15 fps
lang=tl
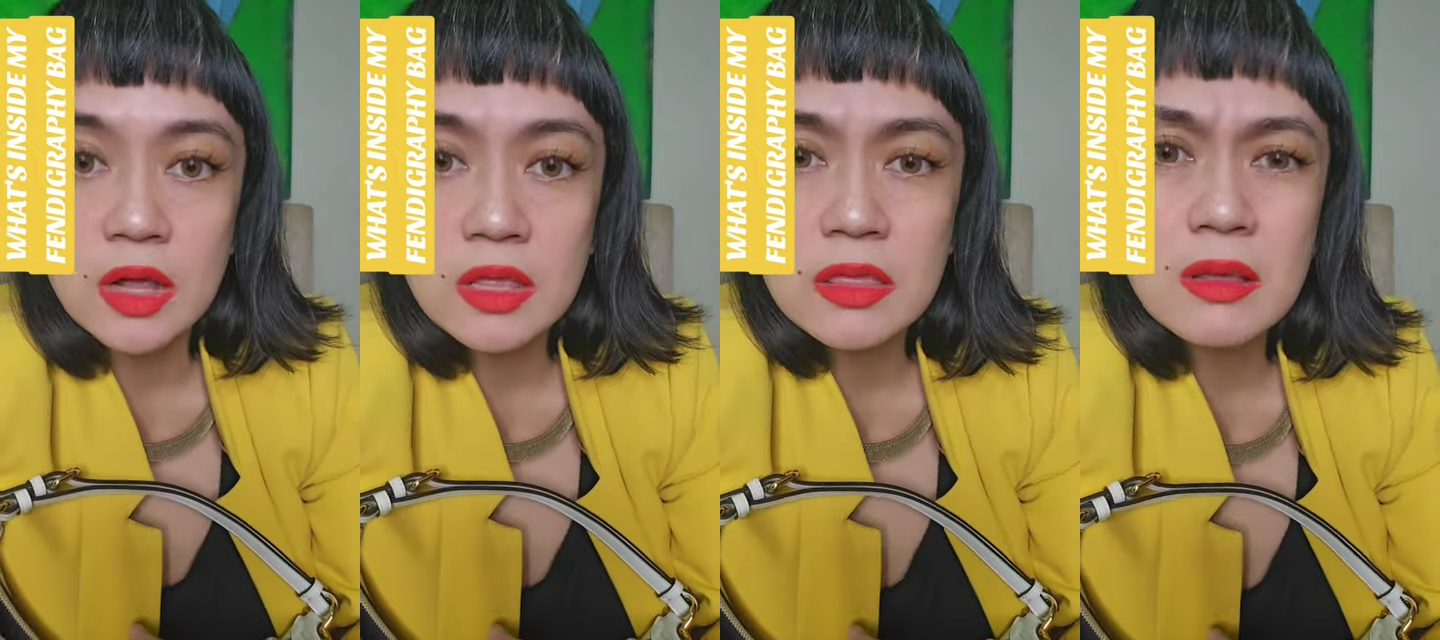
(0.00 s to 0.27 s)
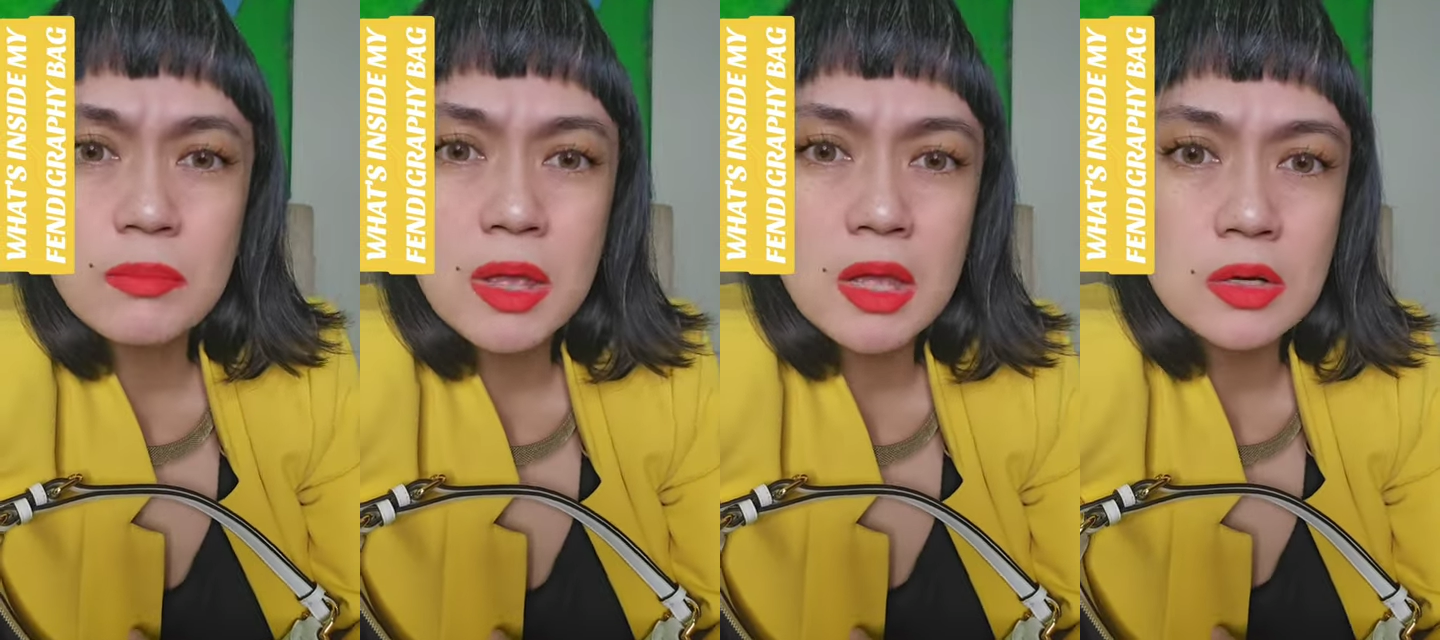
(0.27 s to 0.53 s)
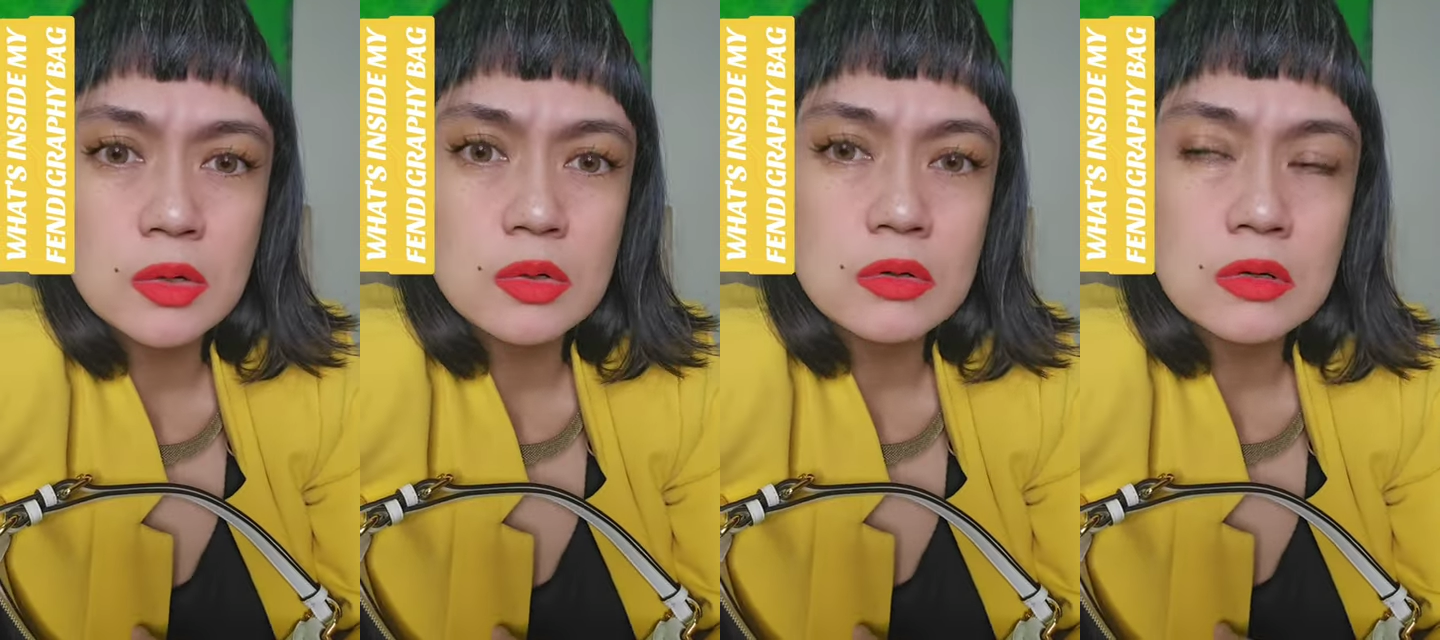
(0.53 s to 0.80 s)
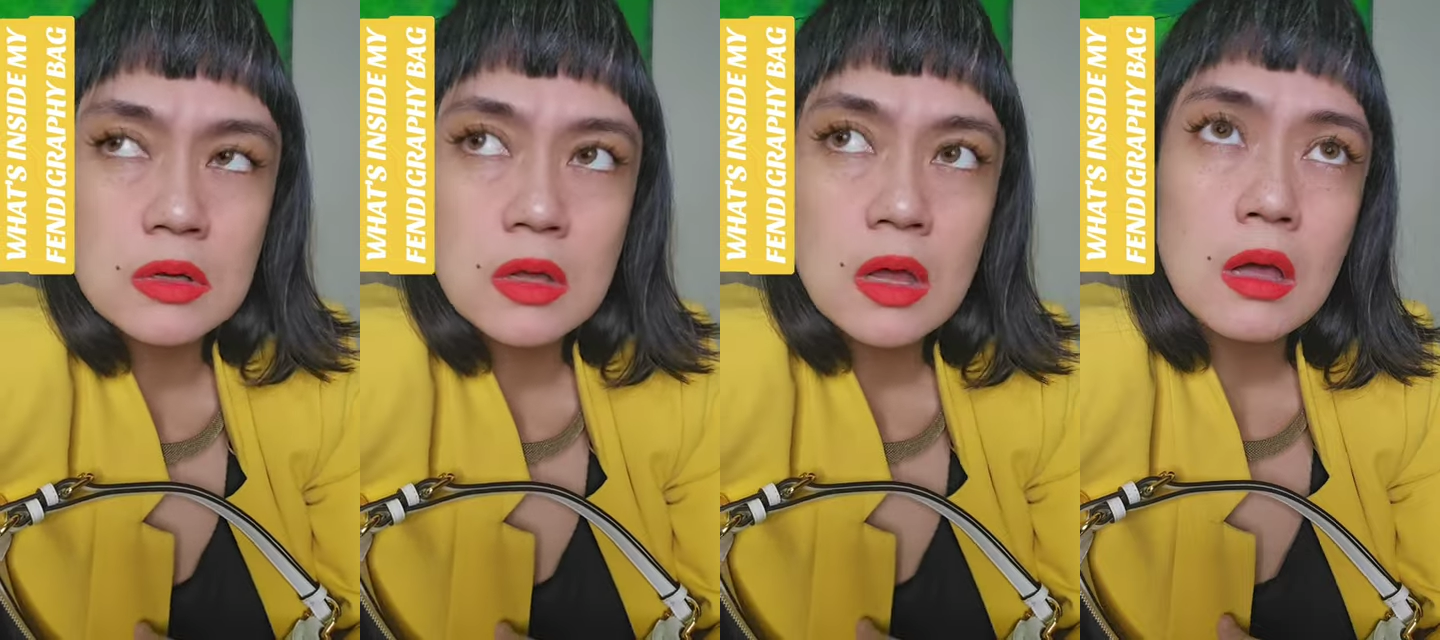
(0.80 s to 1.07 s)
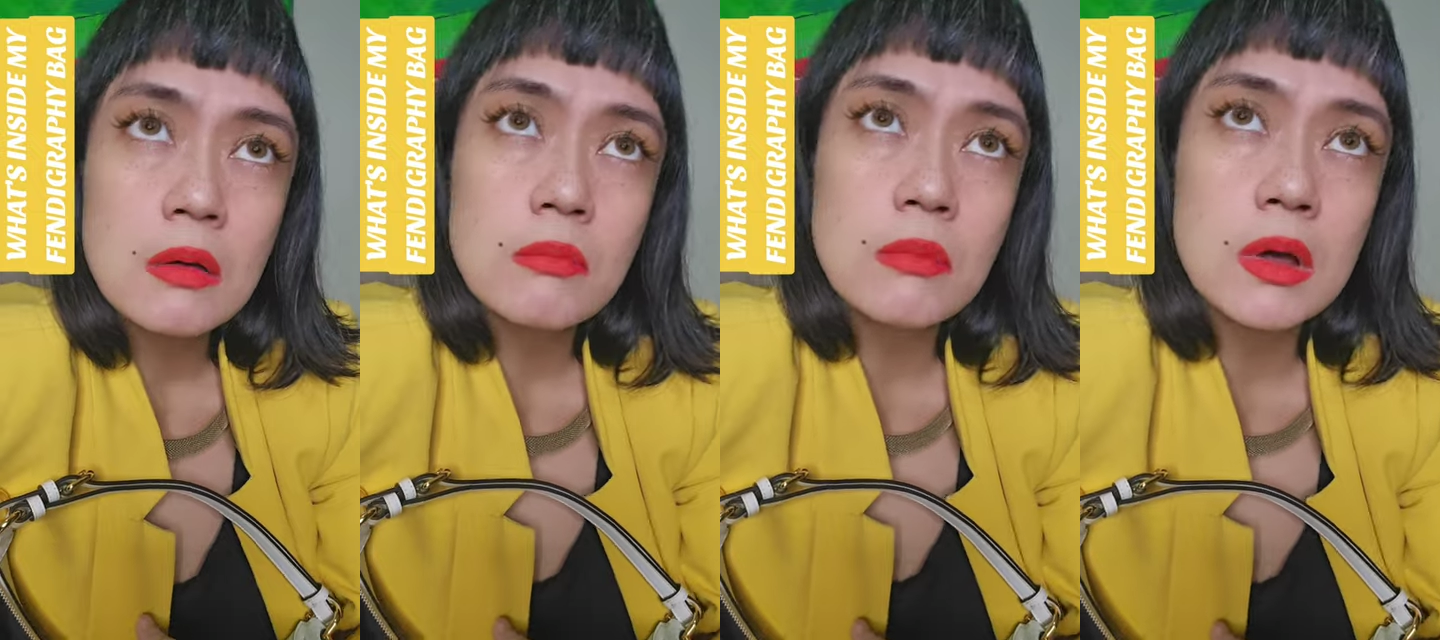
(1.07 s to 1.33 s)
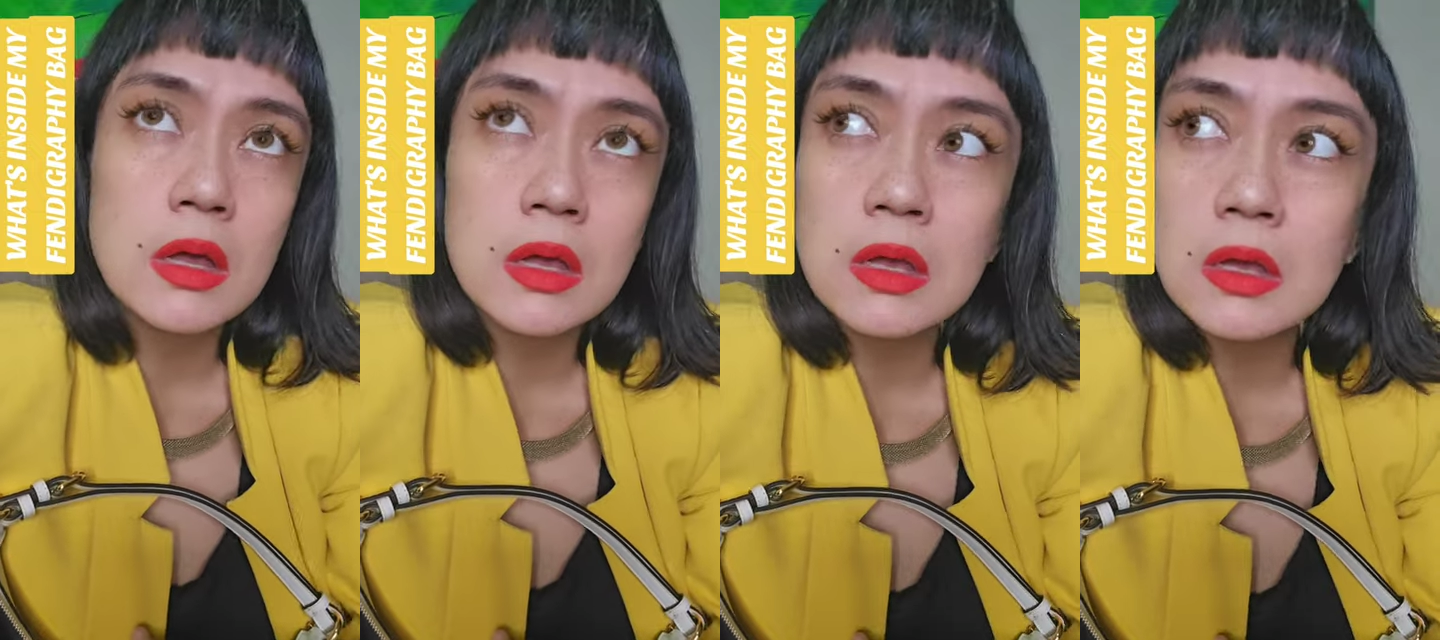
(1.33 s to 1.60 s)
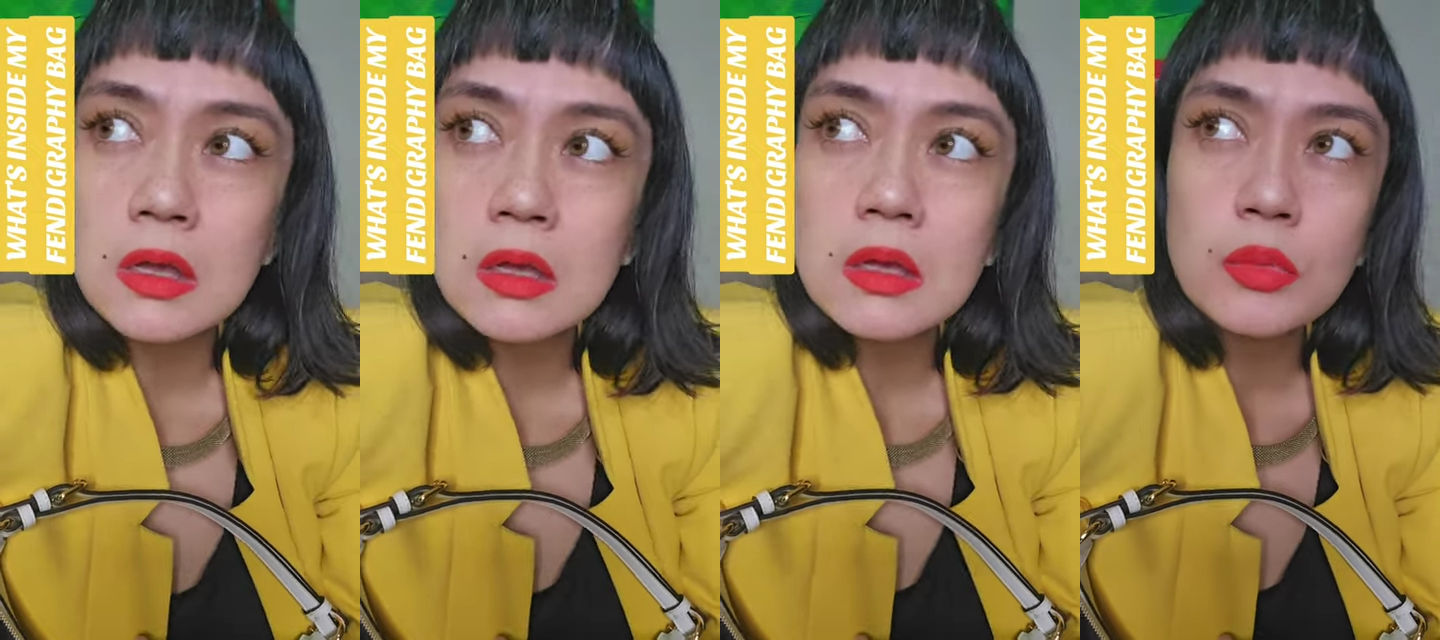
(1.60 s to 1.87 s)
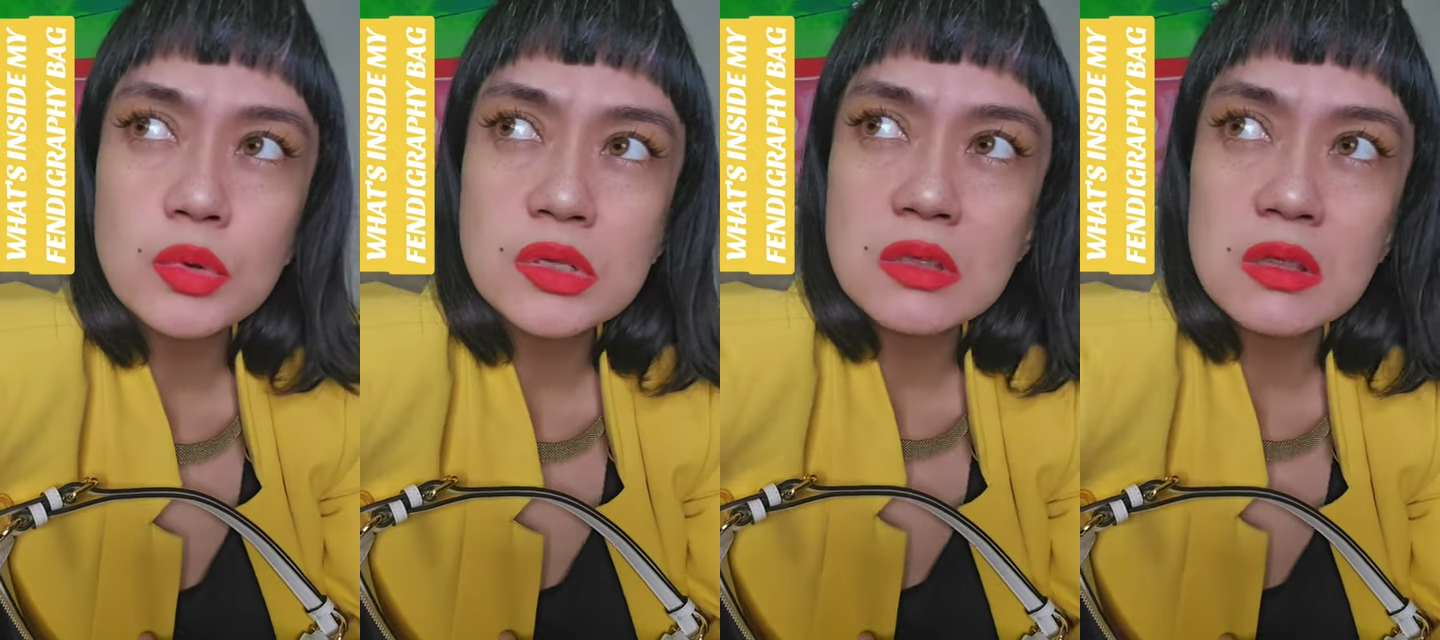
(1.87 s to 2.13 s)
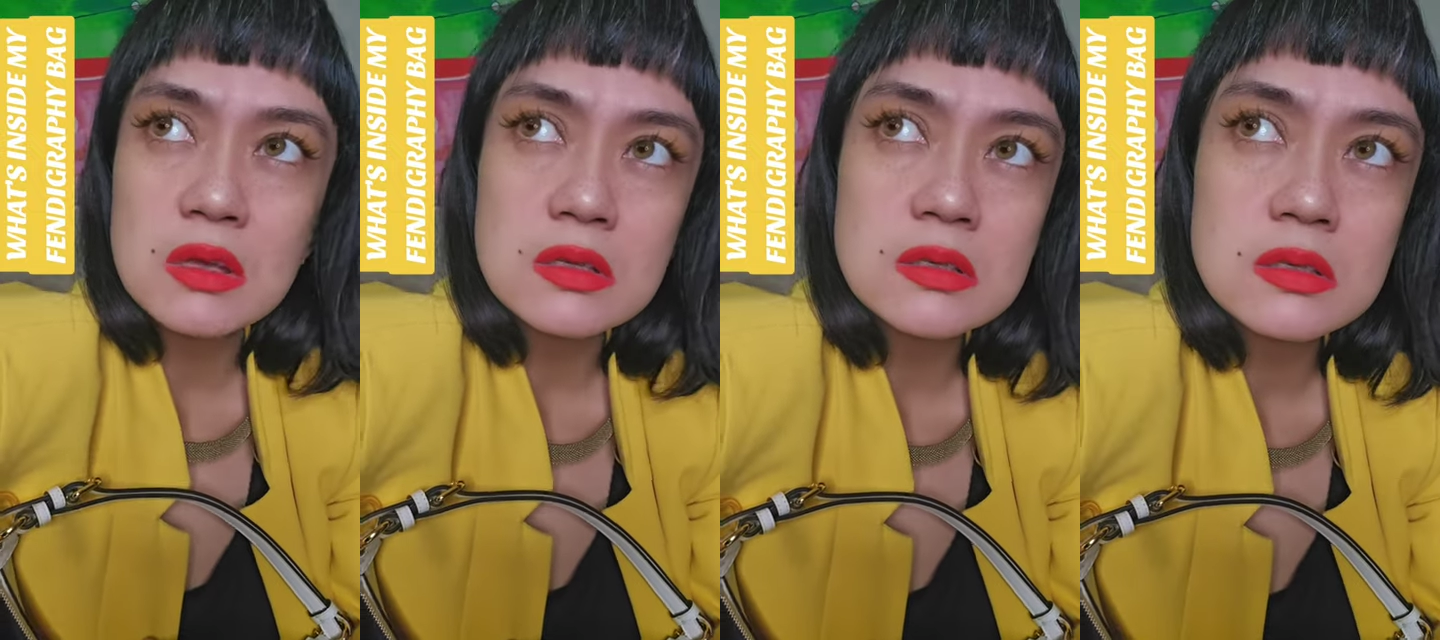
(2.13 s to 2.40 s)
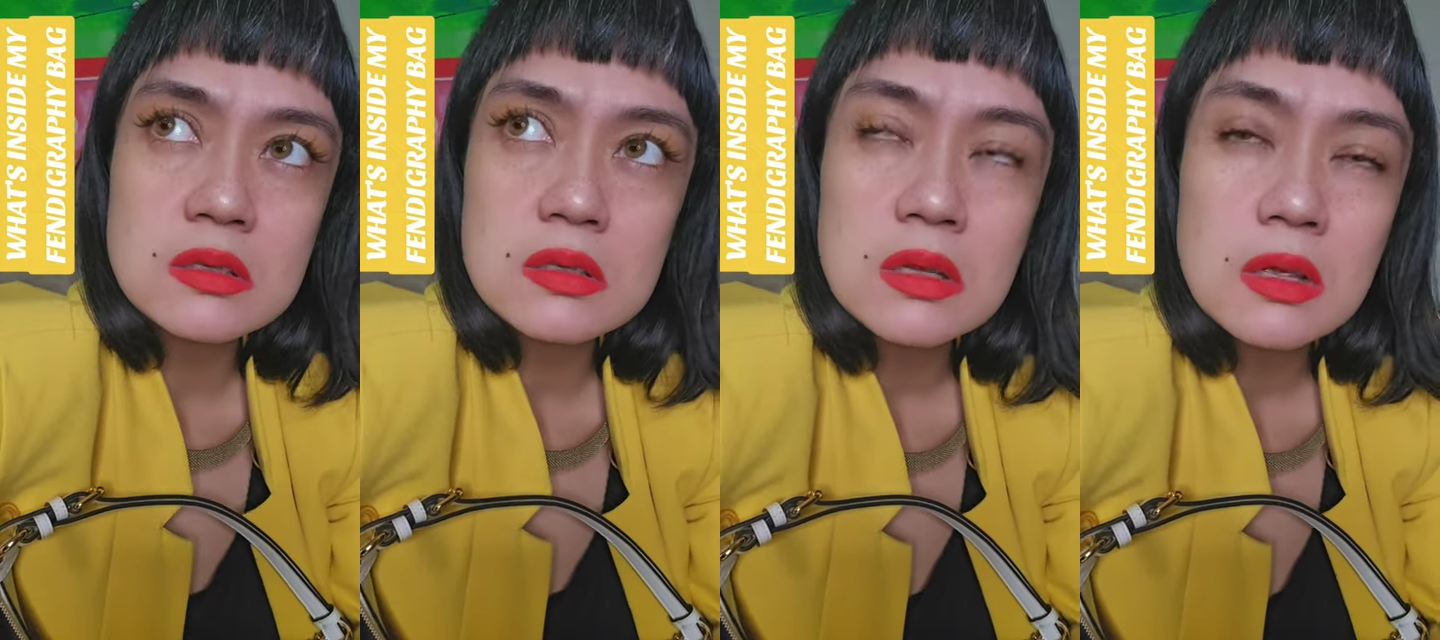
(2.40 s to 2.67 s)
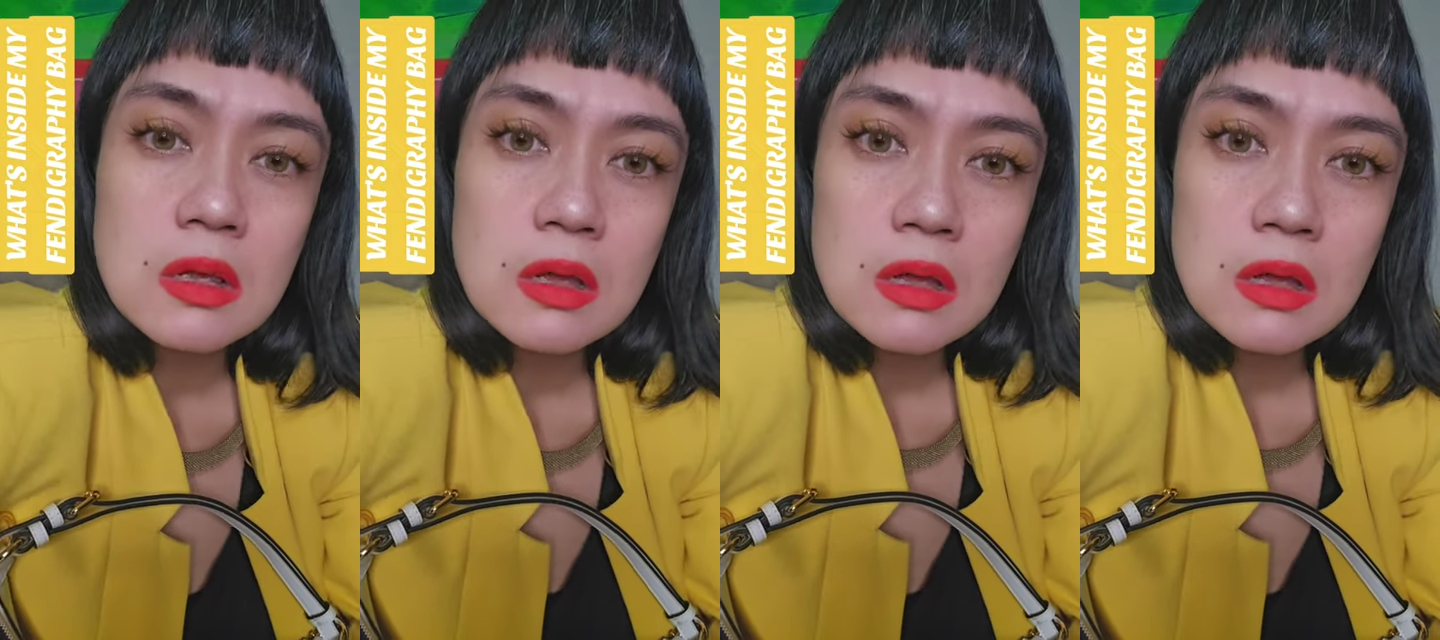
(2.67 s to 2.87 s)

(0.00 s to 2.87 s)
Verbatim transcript: I think may ano, may, what's this?